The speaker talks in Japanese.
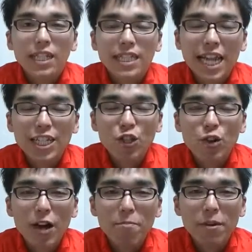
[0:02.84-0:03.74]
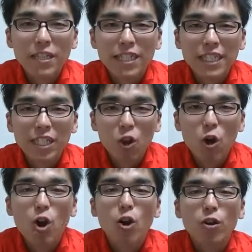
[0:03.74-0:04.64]
スタジオアッペルシーニ
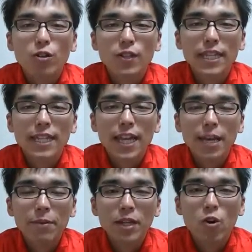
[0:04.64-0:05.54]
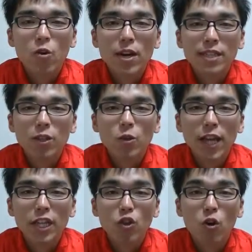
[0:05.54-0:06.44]
の子育て悩み応援相
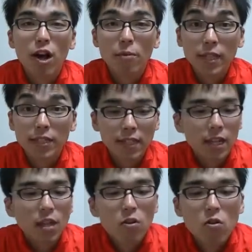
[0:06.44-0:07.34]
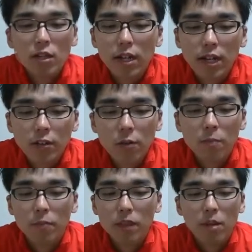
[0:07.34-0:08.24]
談員の阿部です。今回
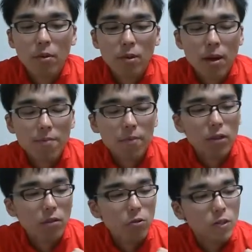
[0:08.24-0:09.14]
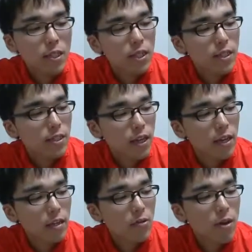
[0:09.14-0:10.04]
のテーマはこちらです
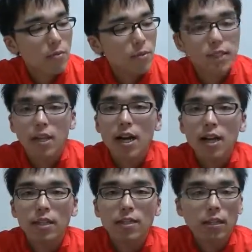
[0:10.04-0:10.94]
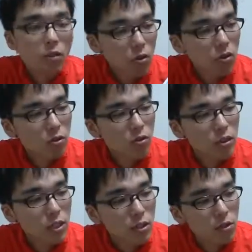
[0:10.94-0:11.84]
ね。友淵博士の幼
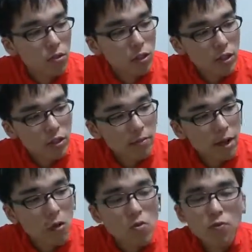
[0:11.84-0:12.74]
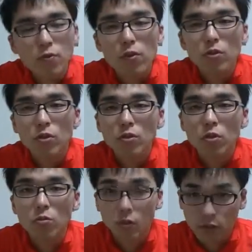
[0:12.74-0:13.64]
児教育。まあ、
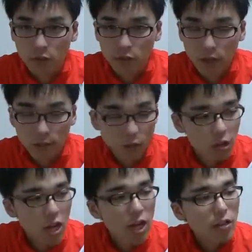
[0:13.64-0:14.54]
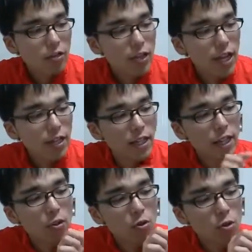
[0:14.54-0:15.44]
コンフォートゾーンを作るための具体的
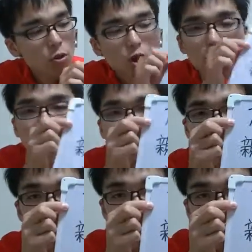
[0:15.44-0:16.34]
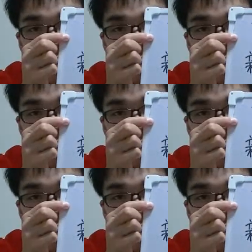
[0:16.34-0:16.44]
な方法。スキ